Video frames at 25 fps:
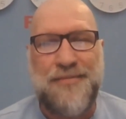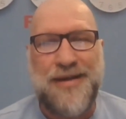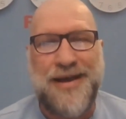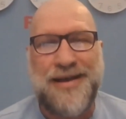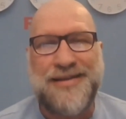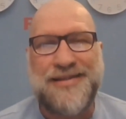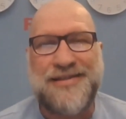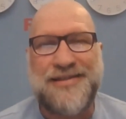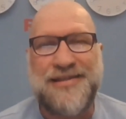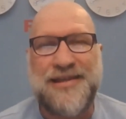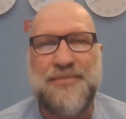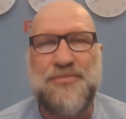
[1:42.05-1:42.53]

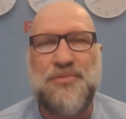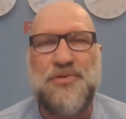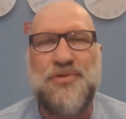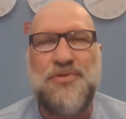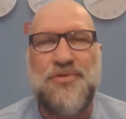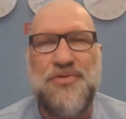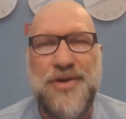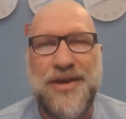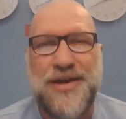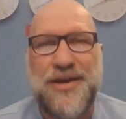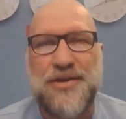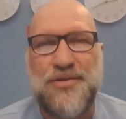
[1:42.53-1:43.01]
ma siamo
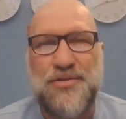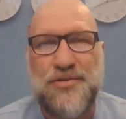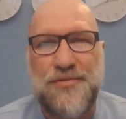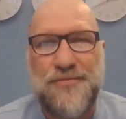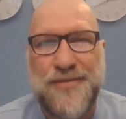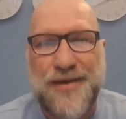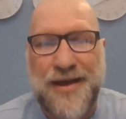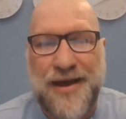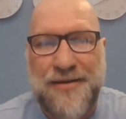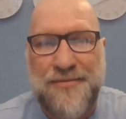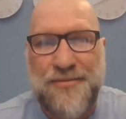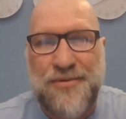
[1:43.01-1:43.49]
noi che
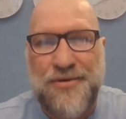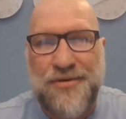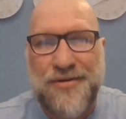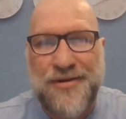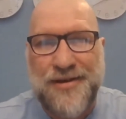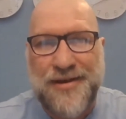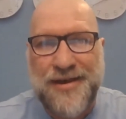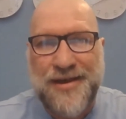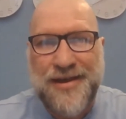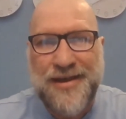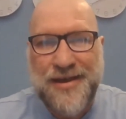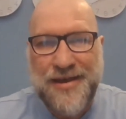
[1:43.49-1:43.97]

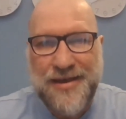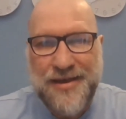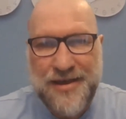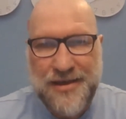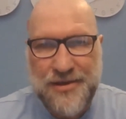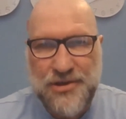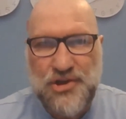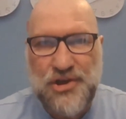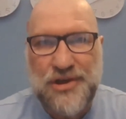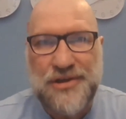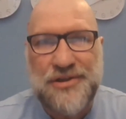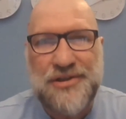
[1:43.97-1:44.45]
dobbiamo
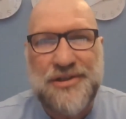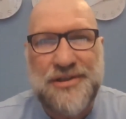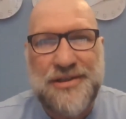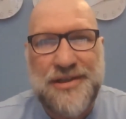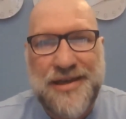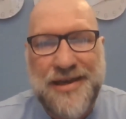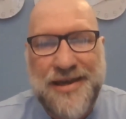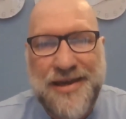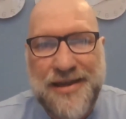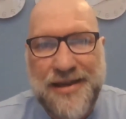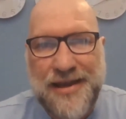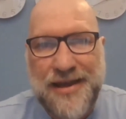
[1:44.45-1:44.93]

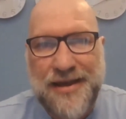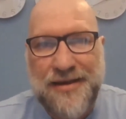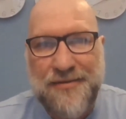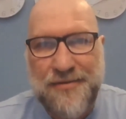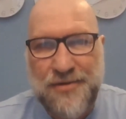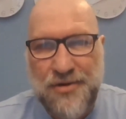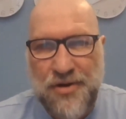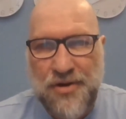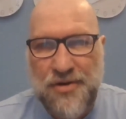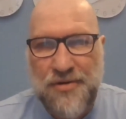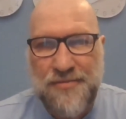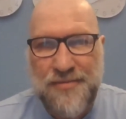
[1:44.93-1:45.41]
gestire,
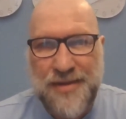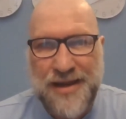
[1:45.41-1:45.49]
no?